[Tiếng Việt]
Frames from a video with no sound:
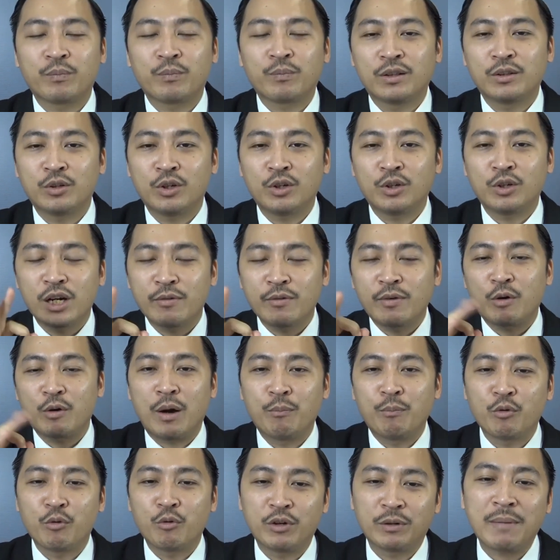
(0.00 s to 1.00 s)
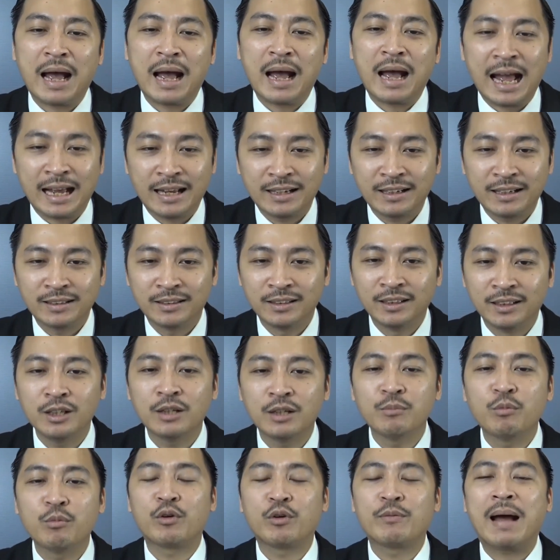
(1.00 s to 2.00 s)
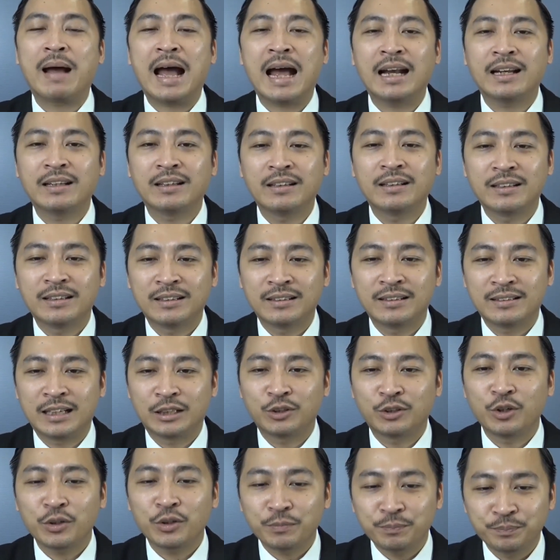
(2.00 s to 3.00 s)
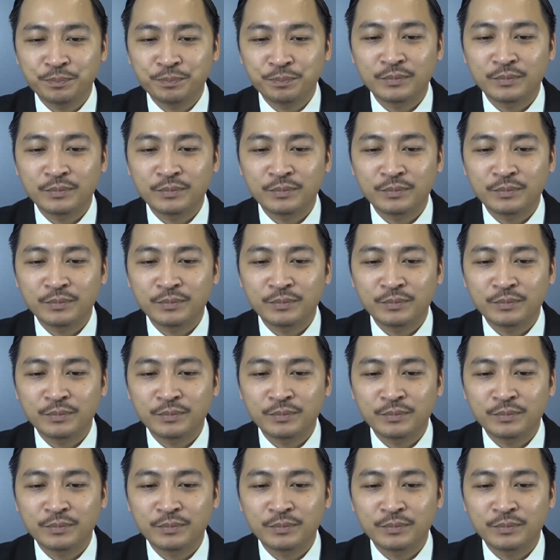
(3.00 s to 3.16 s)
nó rơi vào khoảng 1 phần 3 lớn hơn 1 phần 3 là tốt